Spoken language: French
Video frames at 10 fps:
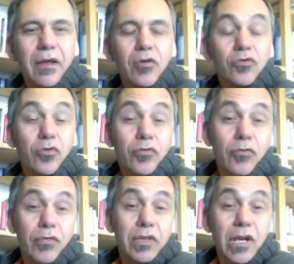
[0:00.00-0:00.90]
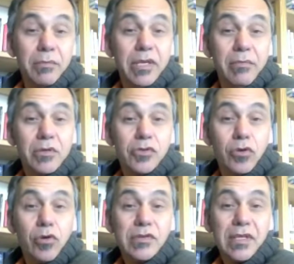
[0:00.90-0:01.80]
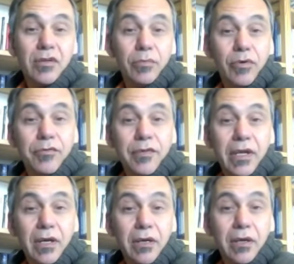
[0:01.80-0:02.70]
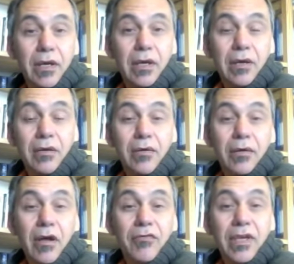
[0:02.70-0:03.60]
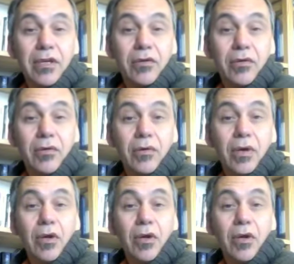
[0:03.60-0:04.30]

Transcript: Quand on voit dans la Bible ce que Satan peut faire euh, avec euh,